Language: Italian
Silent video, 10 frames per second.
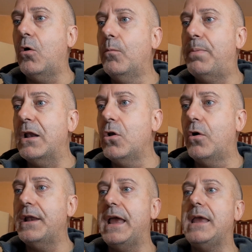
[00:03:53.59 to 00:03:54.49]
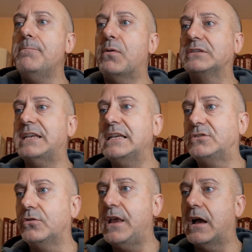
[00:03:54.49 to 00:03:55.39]
un pallone in
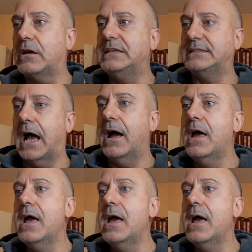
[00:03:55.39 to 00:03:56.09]
possesso di Anchissà,